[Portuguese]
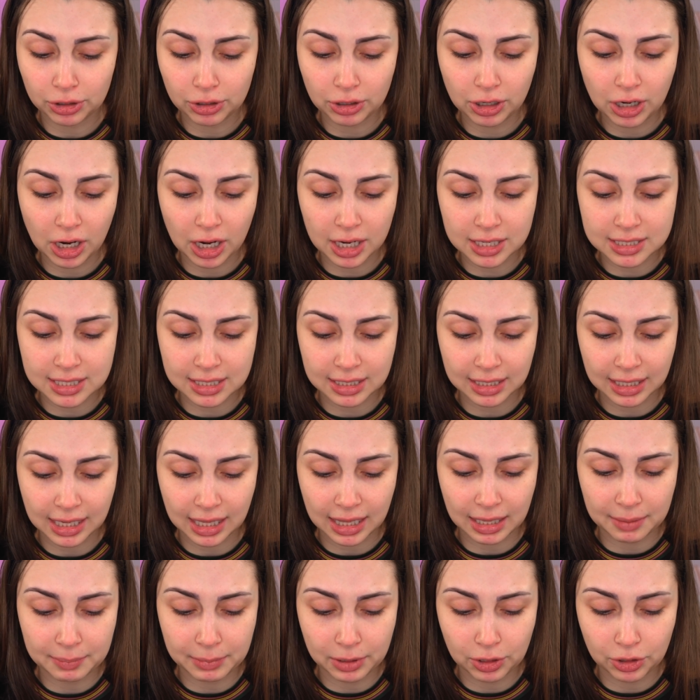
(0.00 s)
orgulhosa
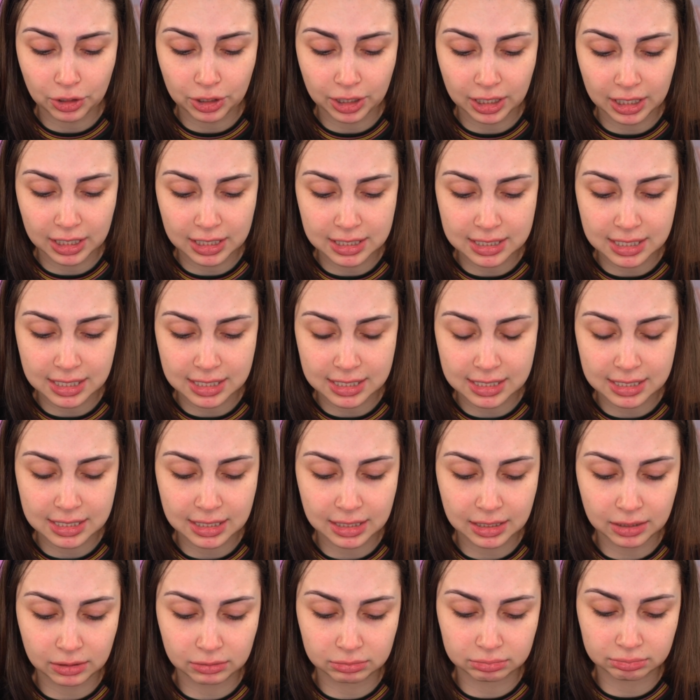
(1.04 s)
daquela minha
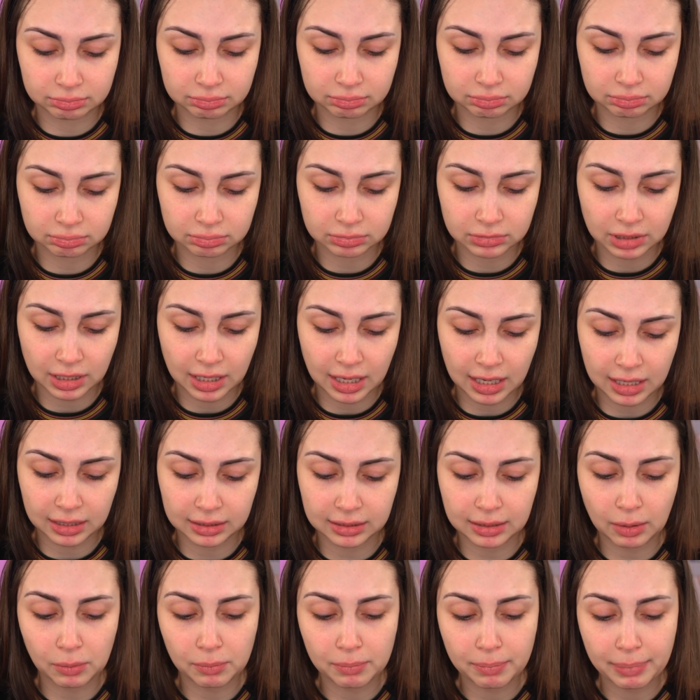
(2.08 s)
organização. Era
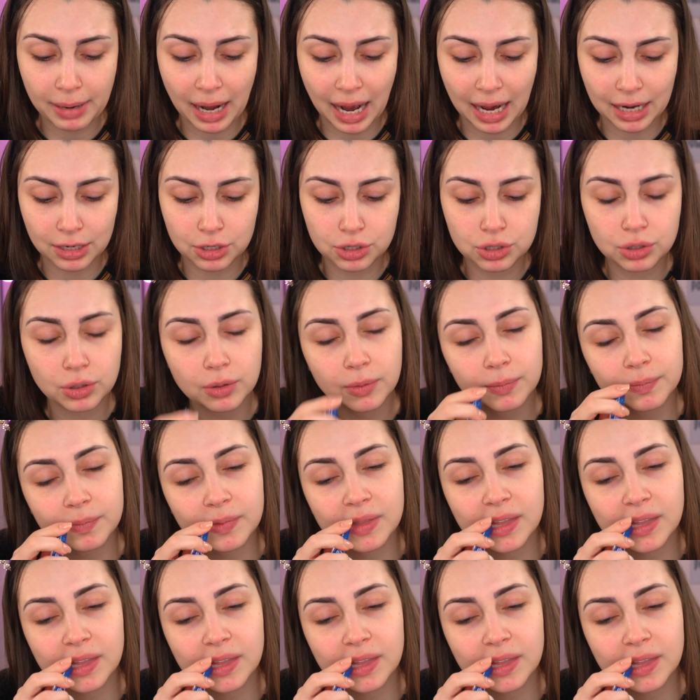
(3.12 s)
tão prático.